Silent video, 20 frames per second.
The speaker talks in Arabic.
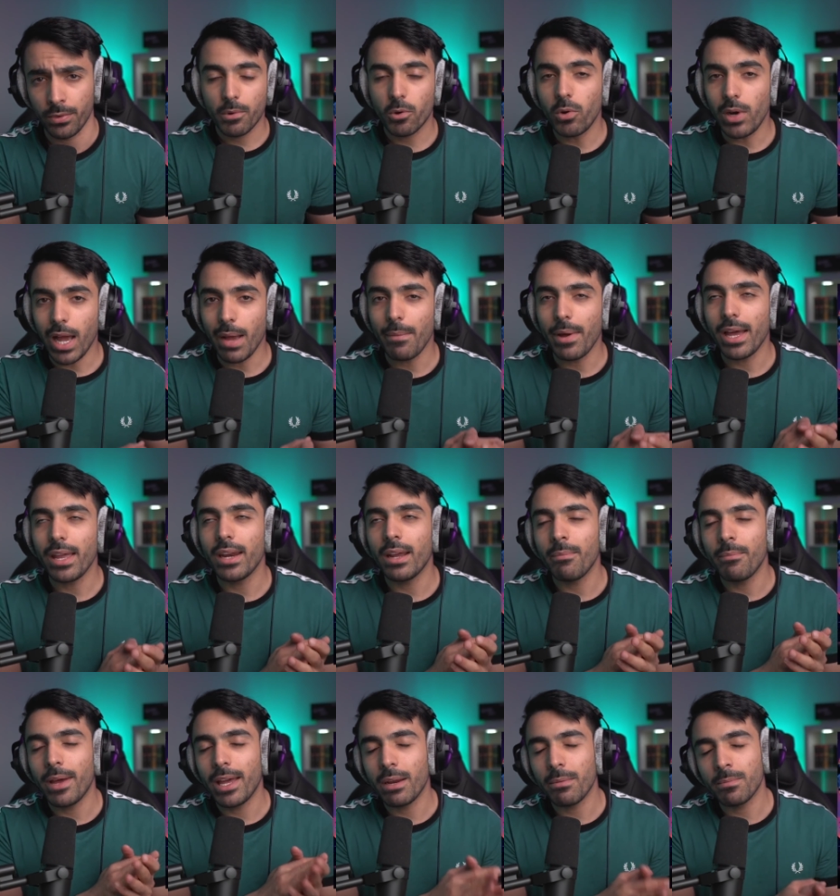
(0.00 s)
كل امانه
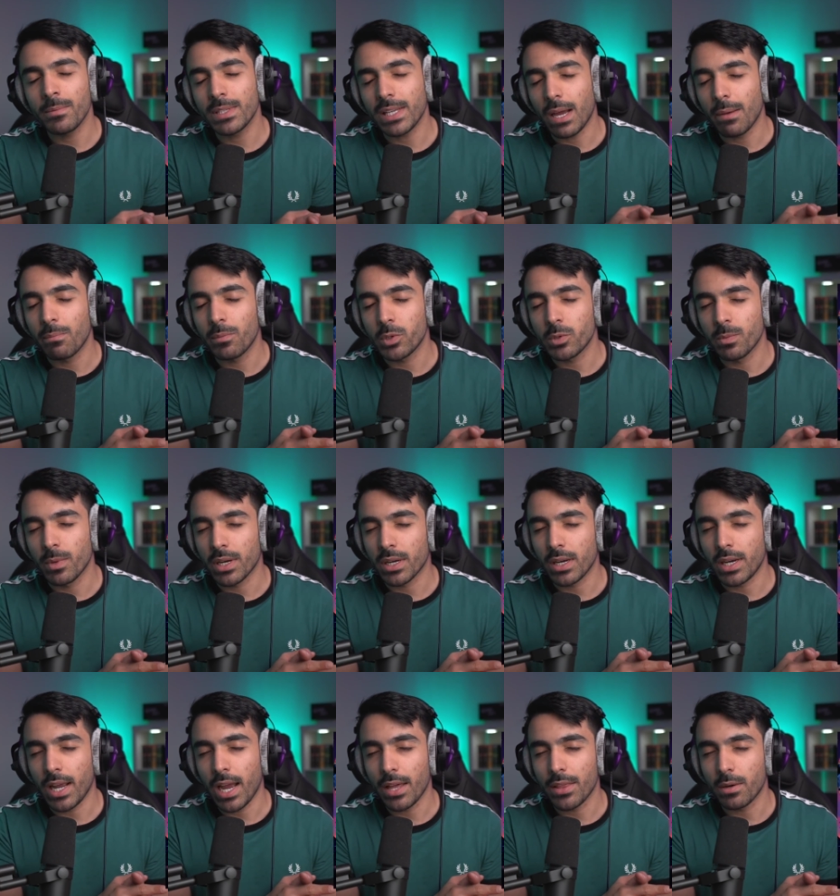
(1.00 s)
ماني متحمس مره
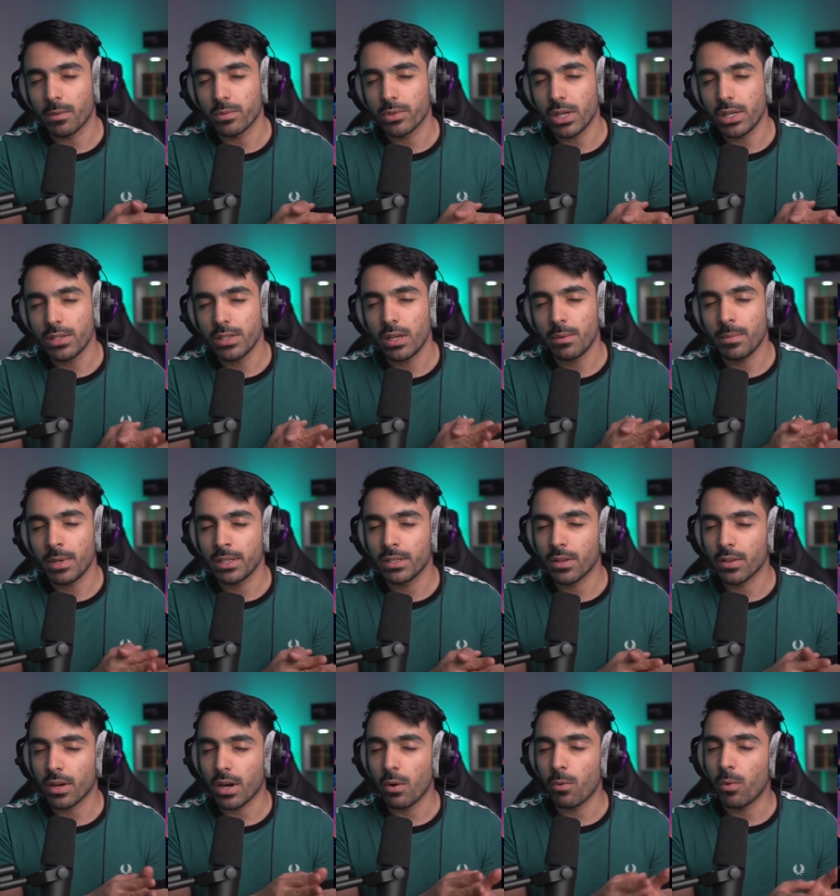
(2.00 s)
لهذا المسلسل
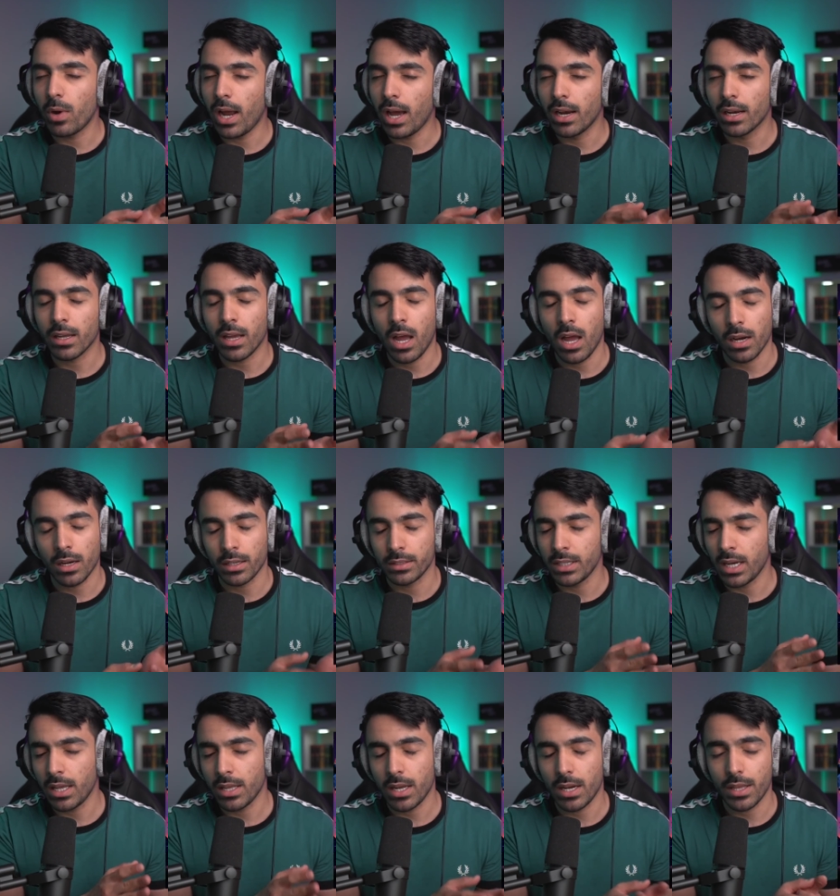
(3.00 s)
بنتظر اول حلقه
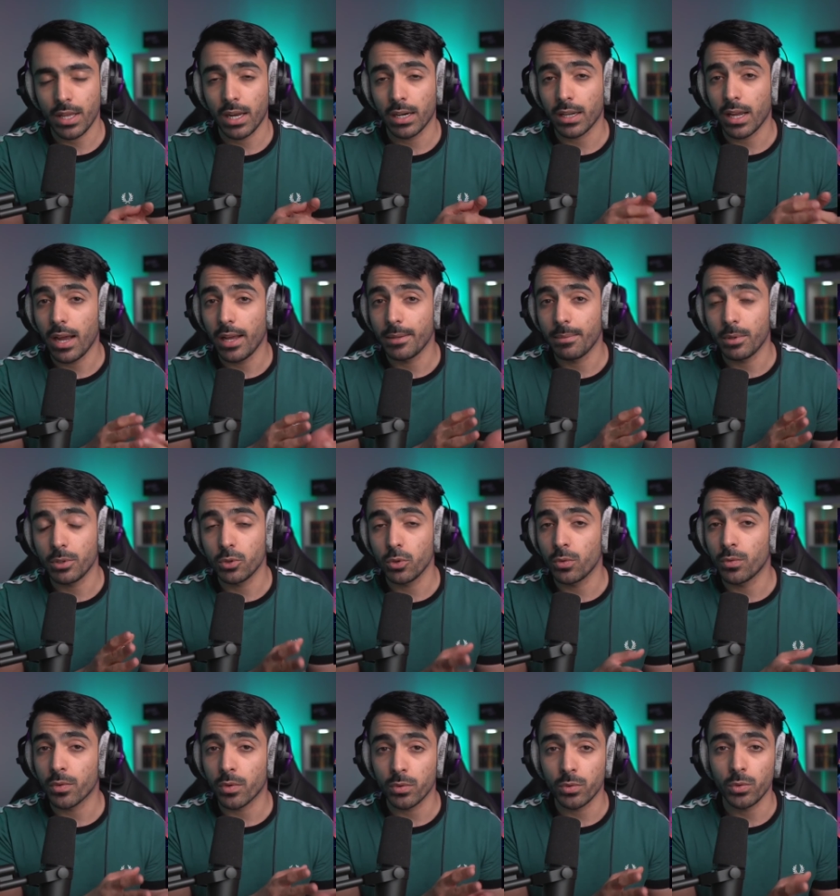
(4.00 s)
حلقتين ثلاث حلقات
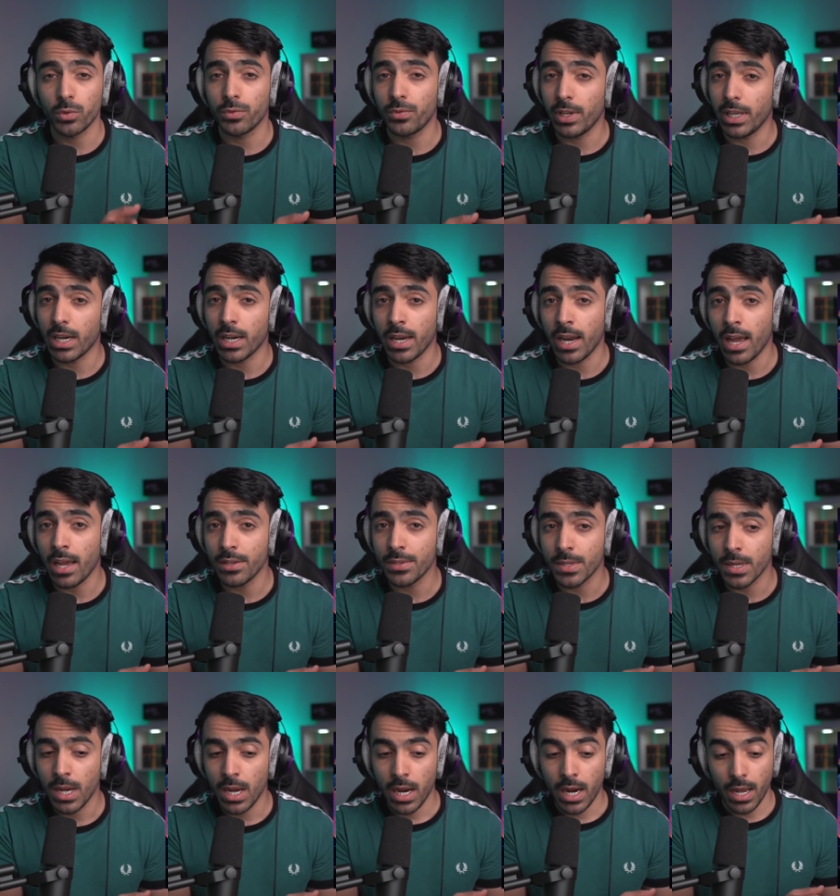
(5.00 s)
بشوف ردود فعل
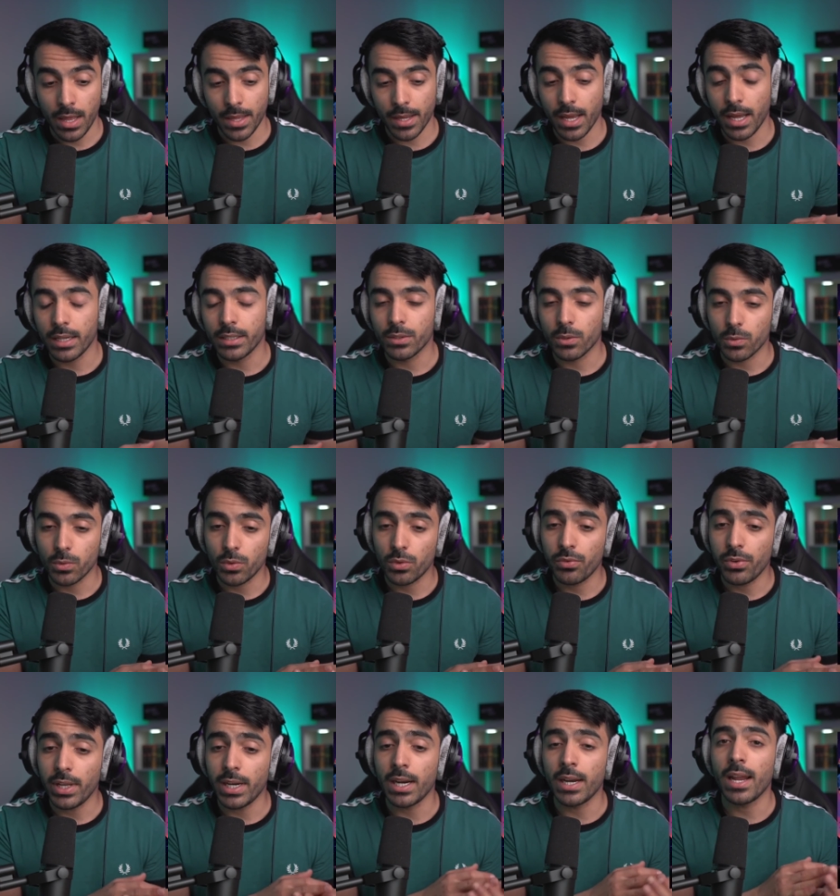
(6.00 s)
الناس، اذا كانت ردود
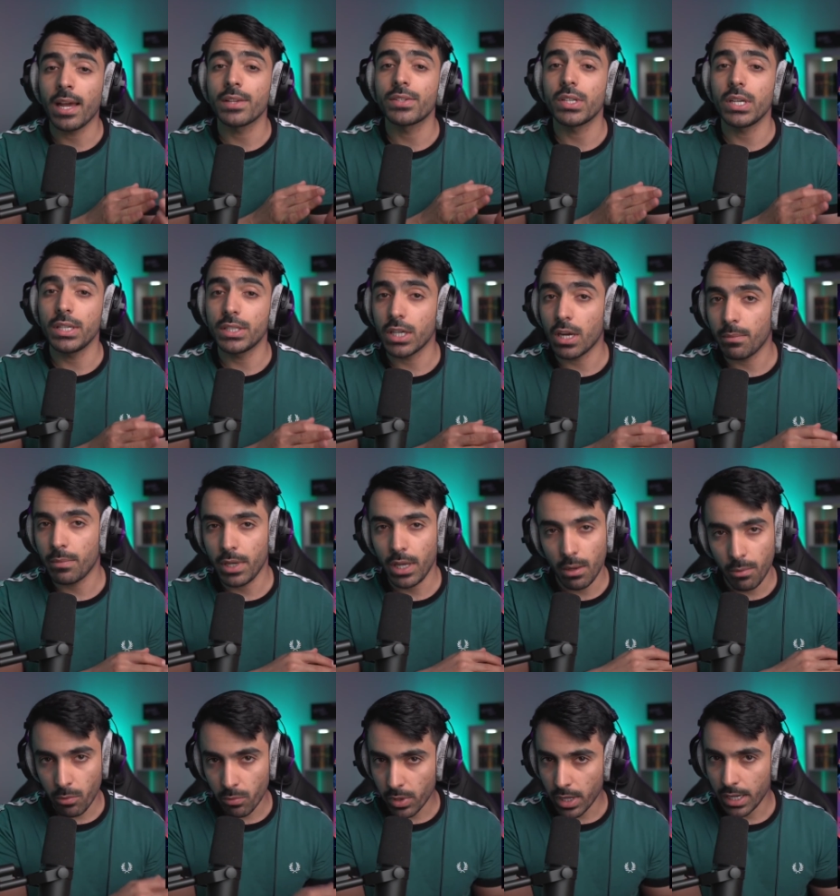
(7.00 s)
فعل الناس
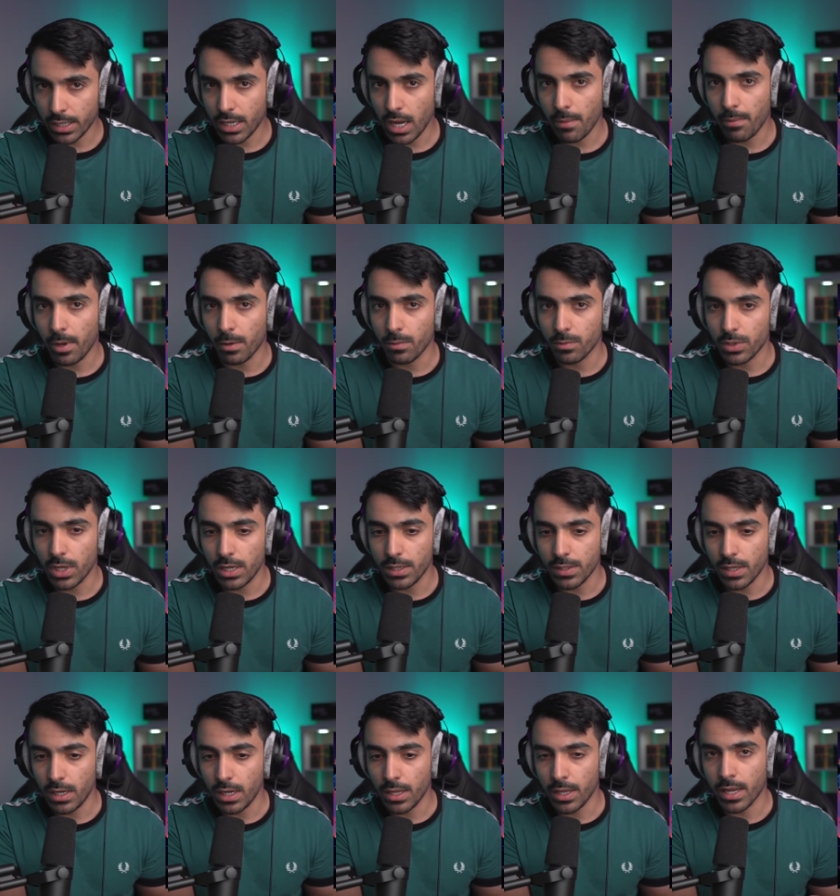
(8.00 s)
ايجابيه ممكن اتابع
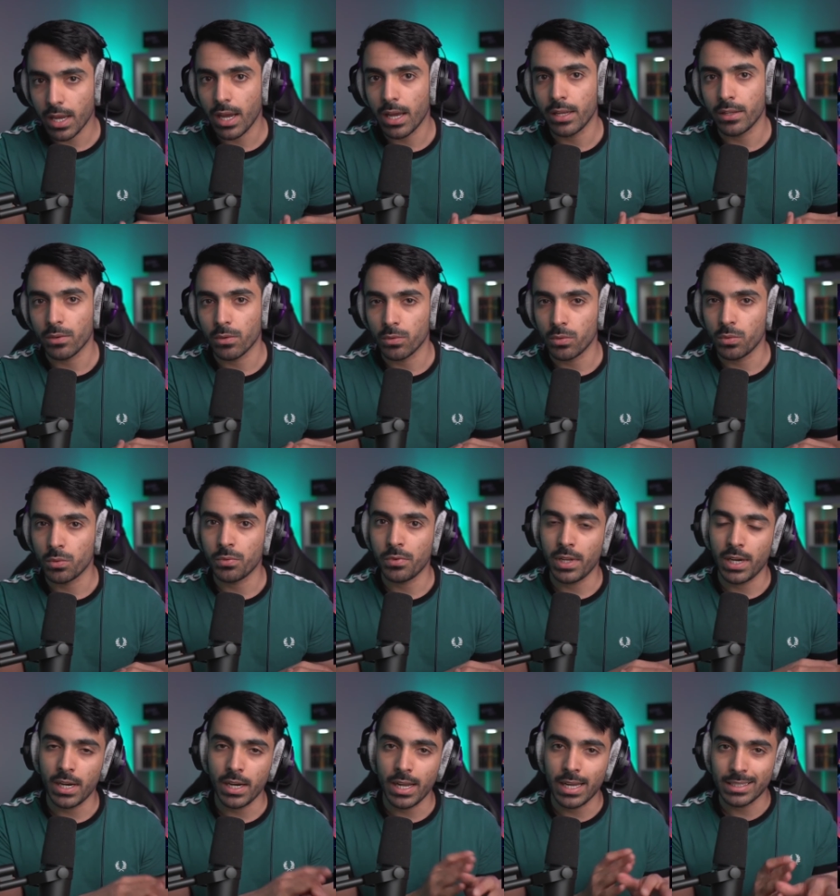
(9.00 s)
المسلسل، اذا كانت ردود
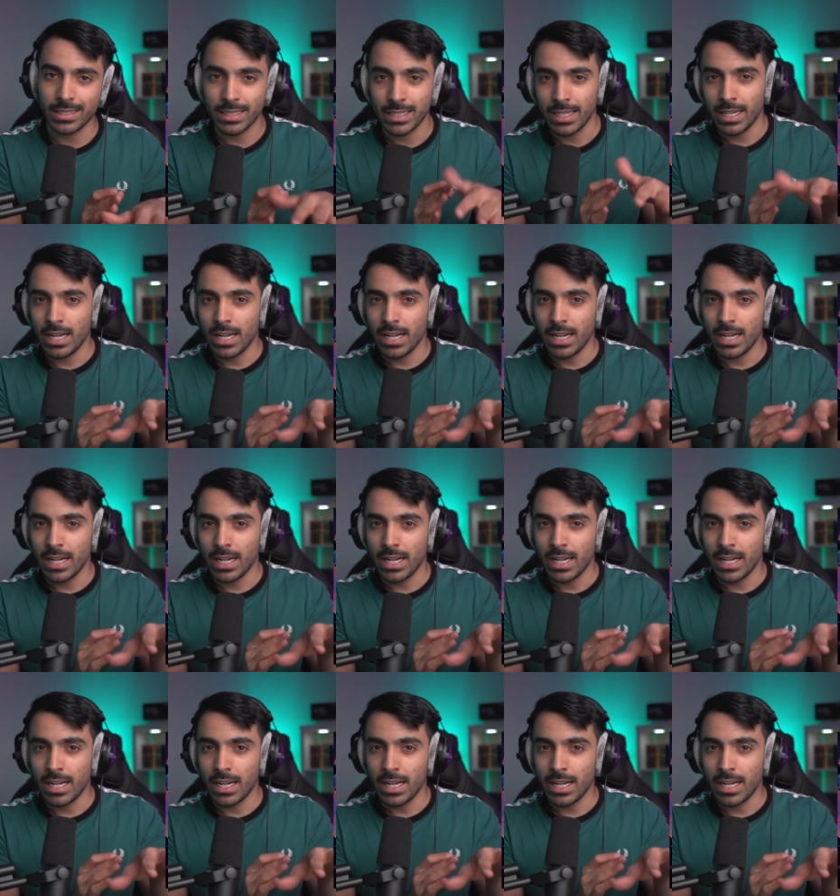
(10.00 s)
فعل الناس